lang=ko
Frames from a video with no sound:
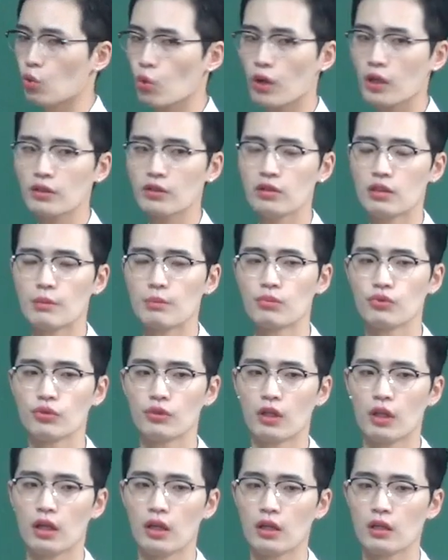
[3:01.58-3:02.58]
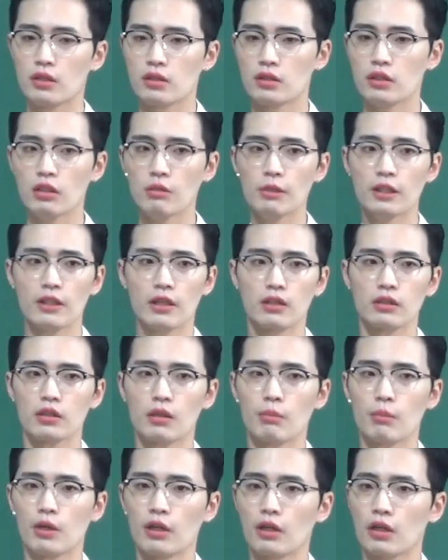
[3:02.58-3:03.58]
똑같은 if인데 쓰임이
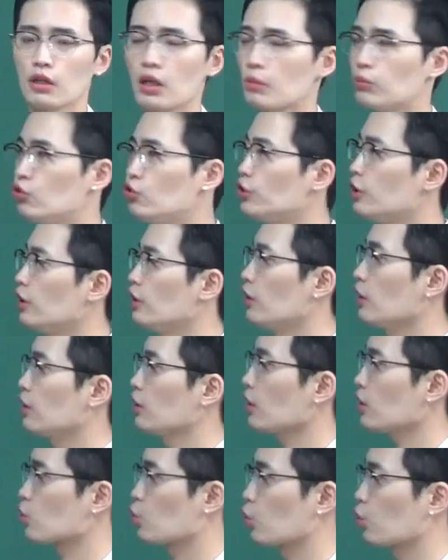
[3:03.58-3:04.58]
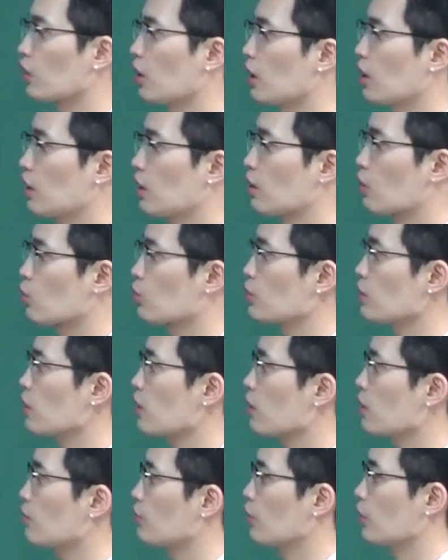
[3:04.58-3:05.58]
다르단 말이야. 그러니까 문제 내기 딱 좋다라고
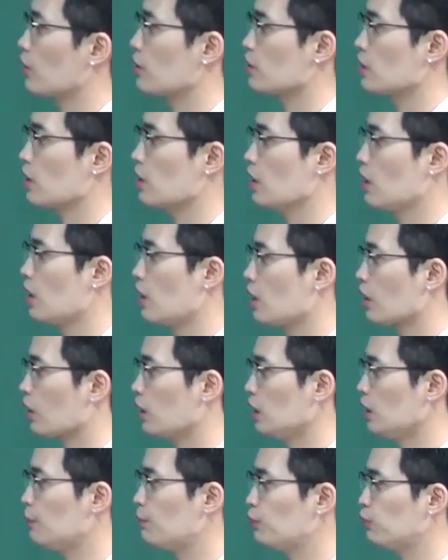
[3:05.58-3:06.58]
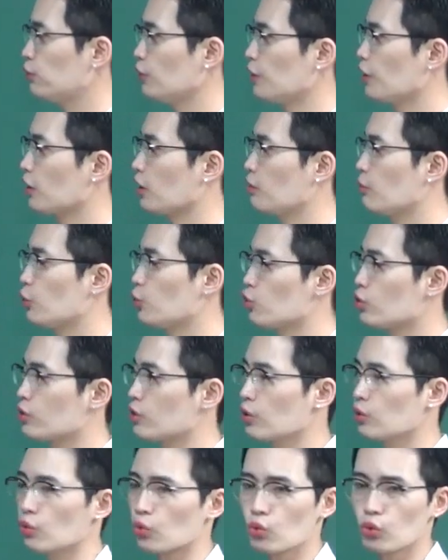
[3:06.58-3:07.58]
생각하면 되겠지. 그러니까 if에다가 밑줄
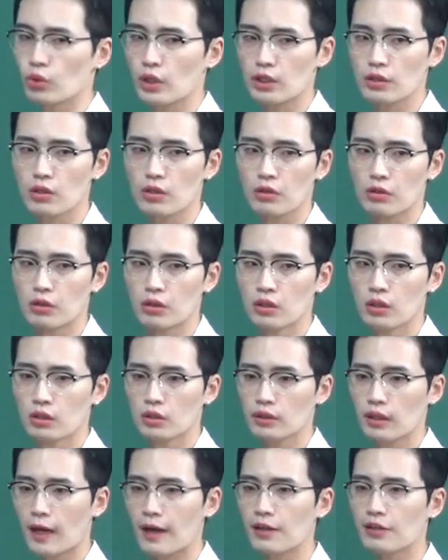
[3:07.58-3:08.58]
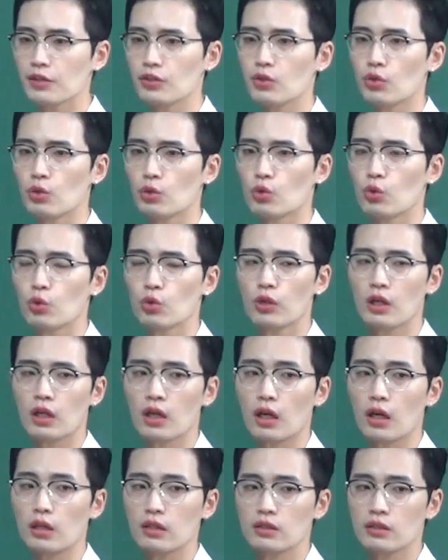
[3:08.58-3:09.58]
쳐놓고 나서 다른 걸
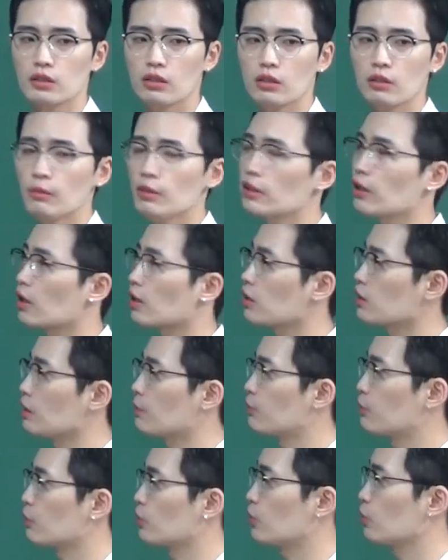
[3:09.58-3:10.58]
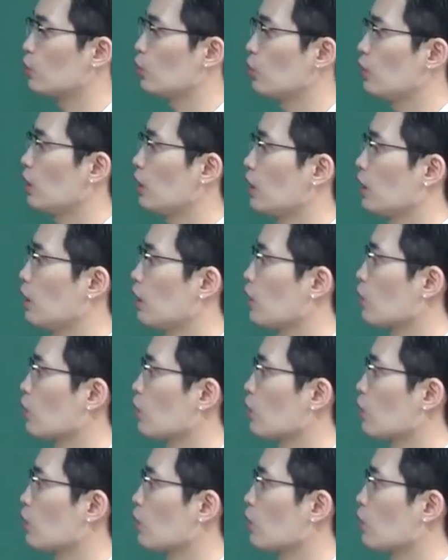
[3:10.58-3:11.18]
골라라. 쓰임이 다른 if를 골라라